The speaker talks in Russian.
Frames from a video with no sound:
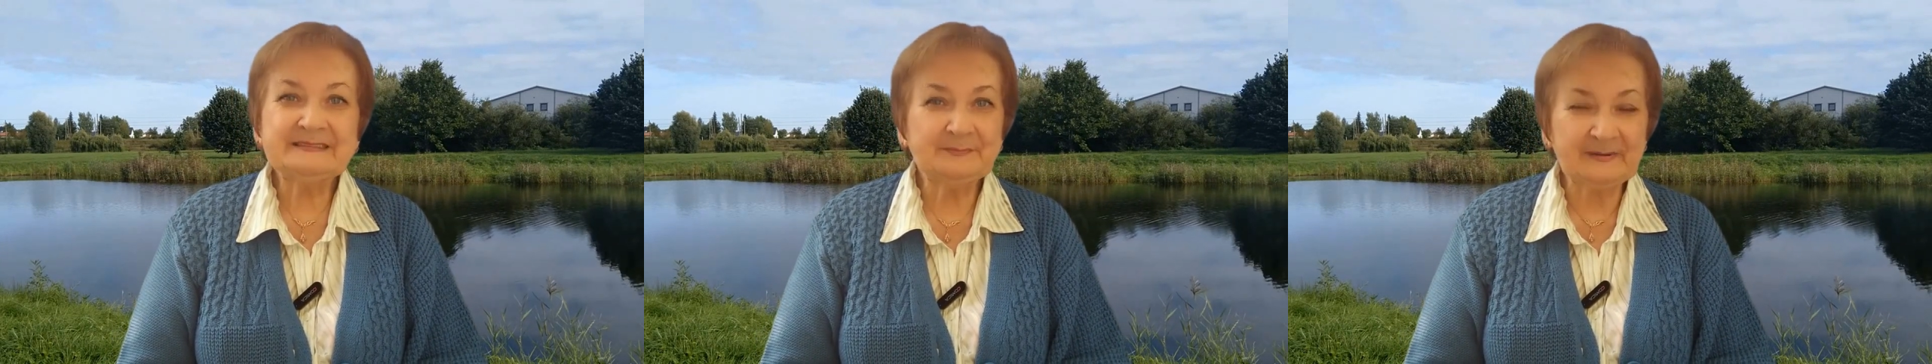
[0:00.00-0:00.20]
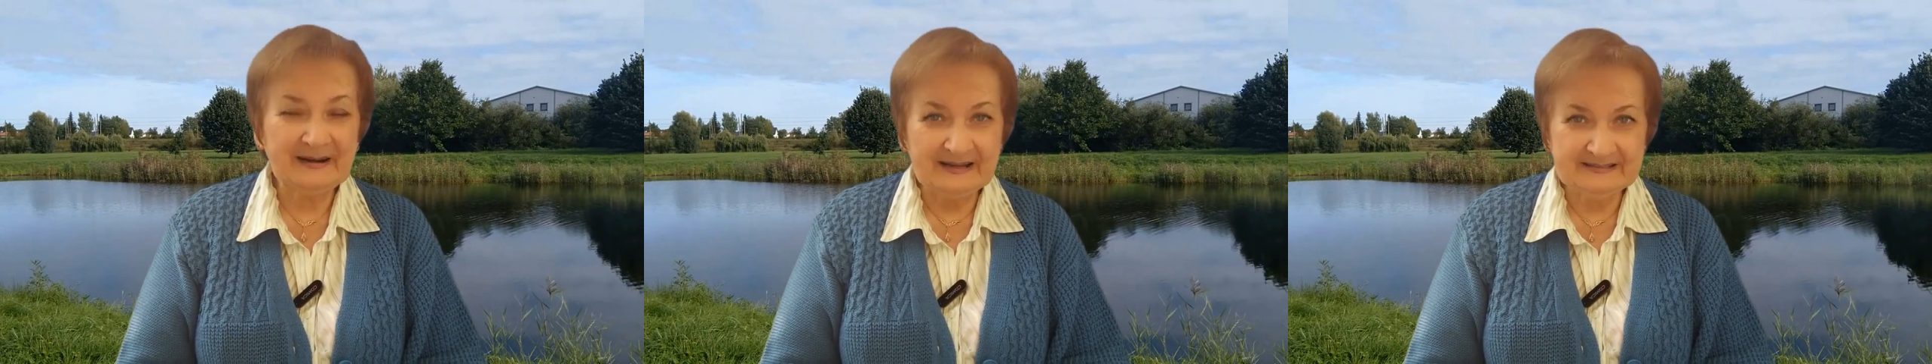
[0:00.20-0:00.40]

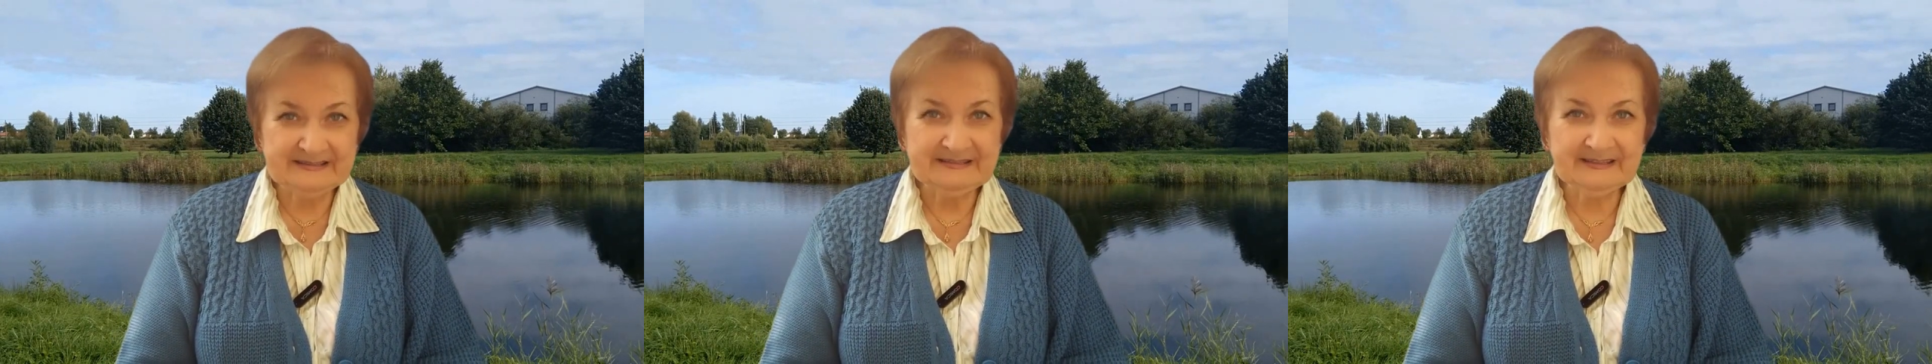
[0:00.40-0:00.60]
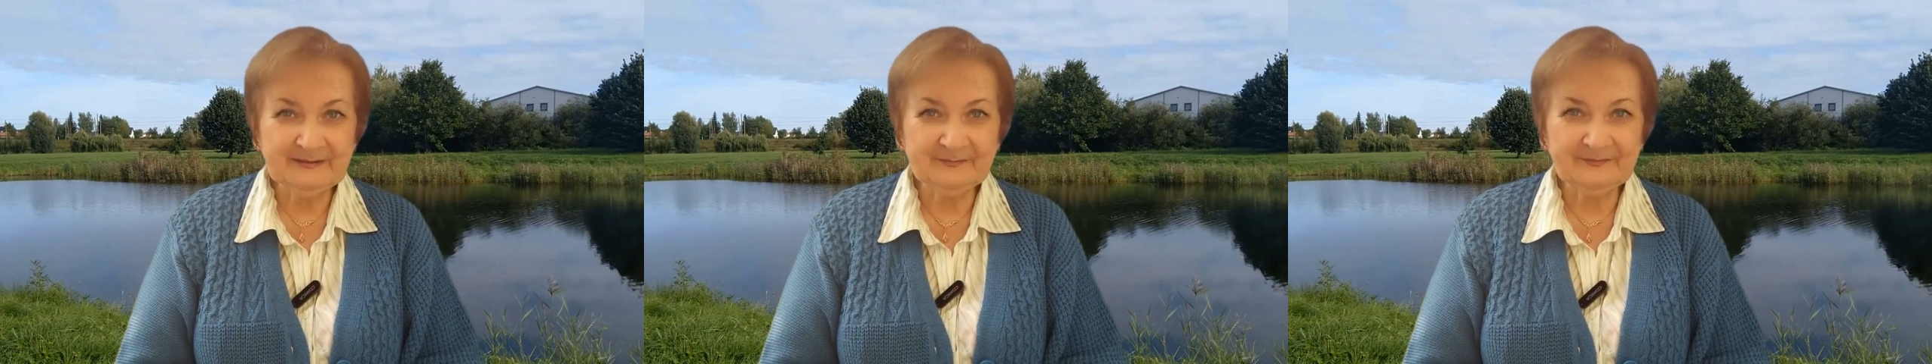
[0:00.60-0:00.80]

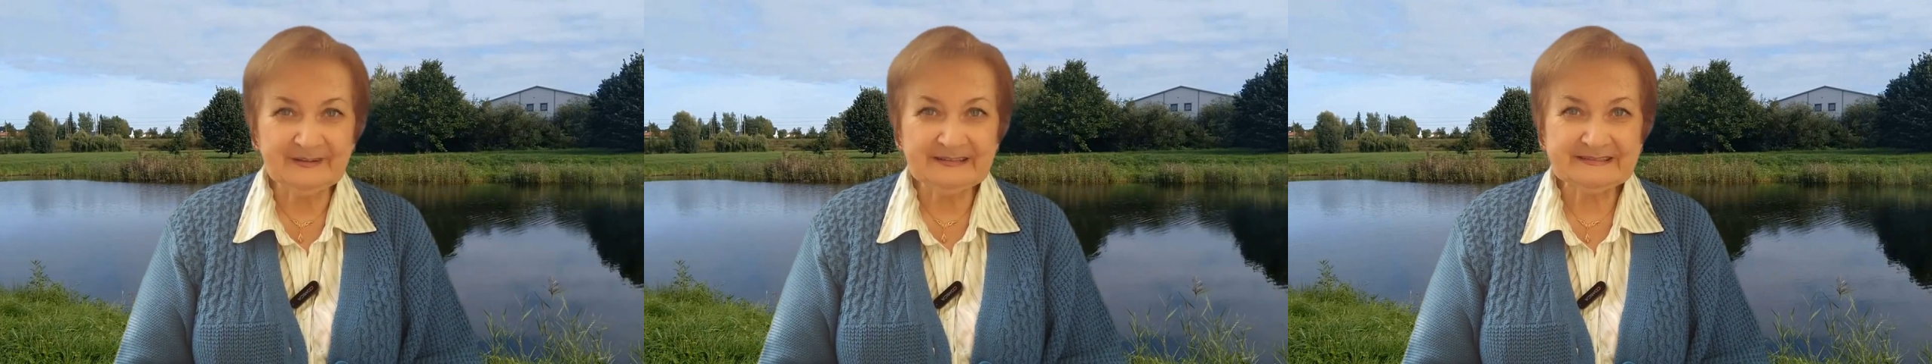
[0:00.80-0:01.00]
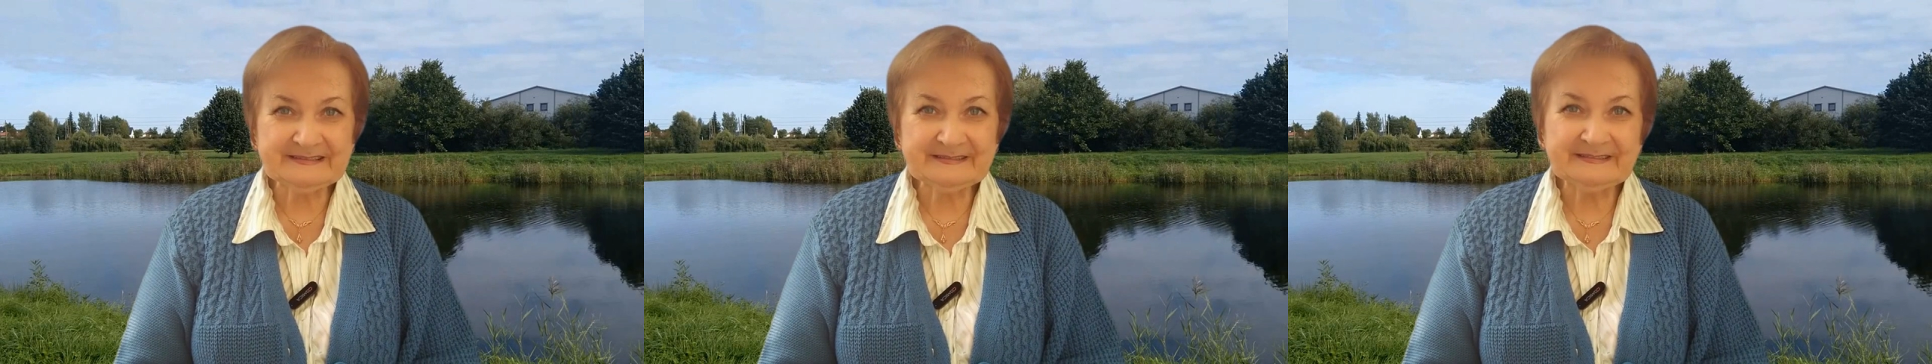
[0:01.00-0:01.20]
праздником вас,